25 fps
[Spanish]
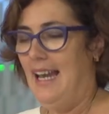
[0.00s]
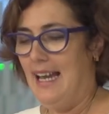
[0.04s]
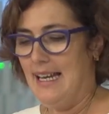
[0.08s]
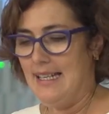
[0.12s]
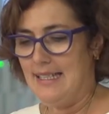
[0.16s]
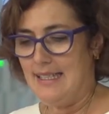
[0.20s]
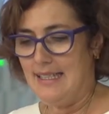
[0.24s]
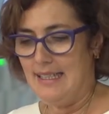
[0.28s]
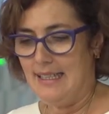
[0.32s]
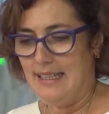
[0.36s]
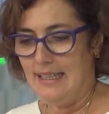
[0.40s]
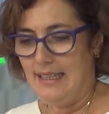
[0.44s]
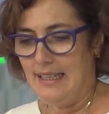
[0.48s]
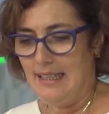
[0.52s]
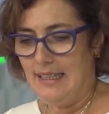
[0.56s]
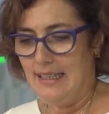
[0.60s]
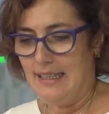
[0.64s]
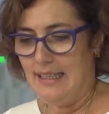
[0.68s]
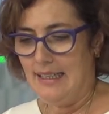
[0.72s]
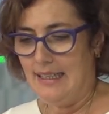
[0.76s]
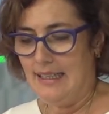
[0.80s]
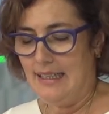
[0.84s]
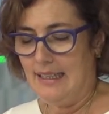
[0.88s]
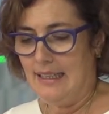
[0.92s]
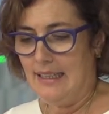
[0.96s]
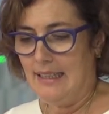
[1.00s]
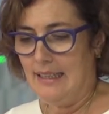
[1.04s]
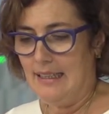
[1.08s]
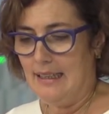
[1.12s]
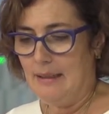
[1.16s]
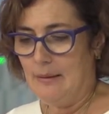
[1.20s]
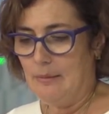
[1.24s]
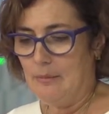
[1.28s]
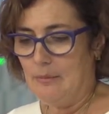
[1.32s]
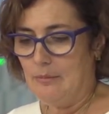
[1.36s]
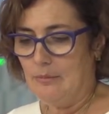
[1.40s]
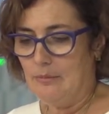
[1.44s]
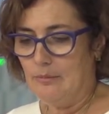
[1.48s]
Así
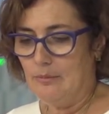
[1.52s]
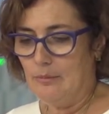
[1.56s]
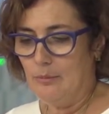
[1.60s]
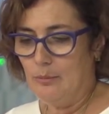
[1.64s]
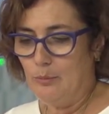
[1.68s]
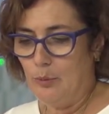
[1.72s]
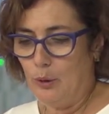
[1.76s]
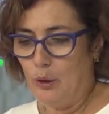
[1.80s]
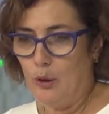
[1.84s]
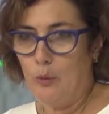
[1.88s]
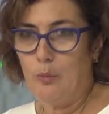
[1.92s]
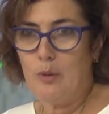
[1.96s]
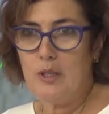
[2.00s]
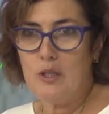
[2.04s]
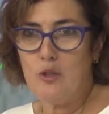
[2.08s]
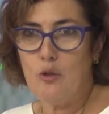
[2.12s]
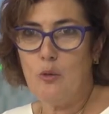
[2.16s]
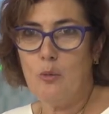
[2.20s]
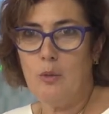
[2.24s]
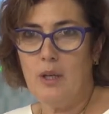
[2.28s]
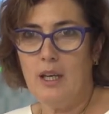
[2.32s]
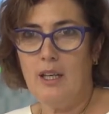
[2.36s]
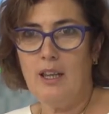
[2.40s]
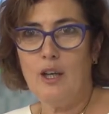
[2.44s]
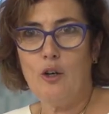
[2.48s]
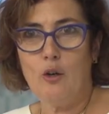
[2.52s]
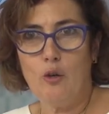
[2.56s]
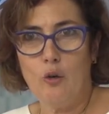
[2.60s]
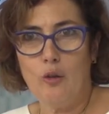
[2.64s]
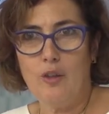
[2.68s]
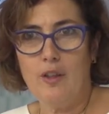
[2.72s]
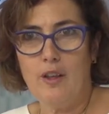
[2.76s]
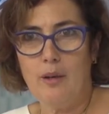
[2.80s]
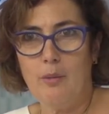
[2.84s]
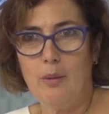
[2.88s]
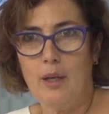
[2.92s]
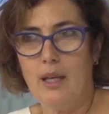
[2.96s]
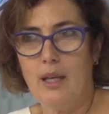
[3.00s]
que em, puedo presumir de conocer